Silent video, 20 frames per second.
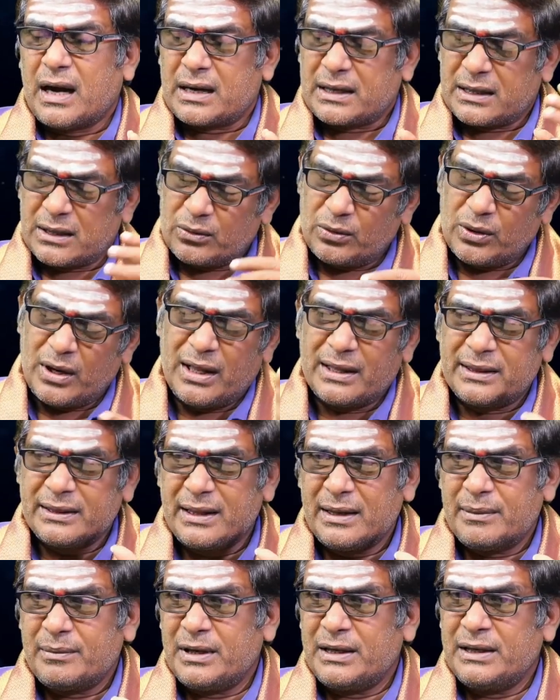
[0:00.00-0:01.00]
అక్కడ కూడా
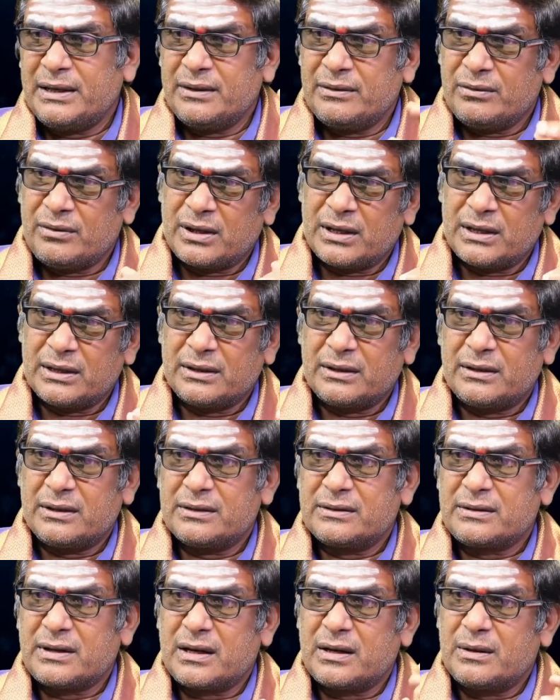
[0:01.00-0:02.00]
అంతే మళ్ళీ ఒకటికి
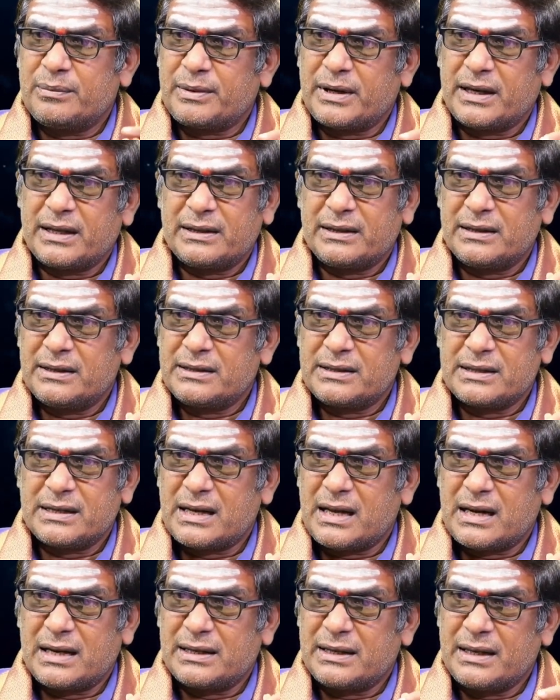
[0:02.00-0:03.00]
రెండు సార్లు ప్రయత్నం
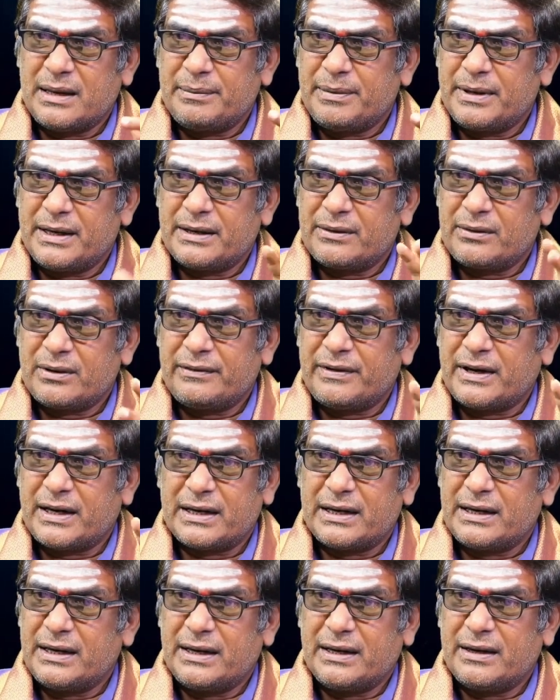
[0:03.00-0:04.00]
చేయాలి ఏ పని కూడా
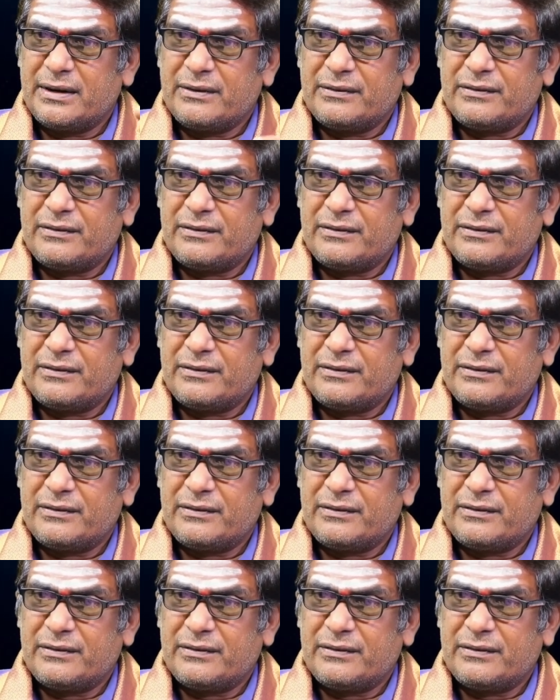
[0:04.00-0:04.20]
వెంటనే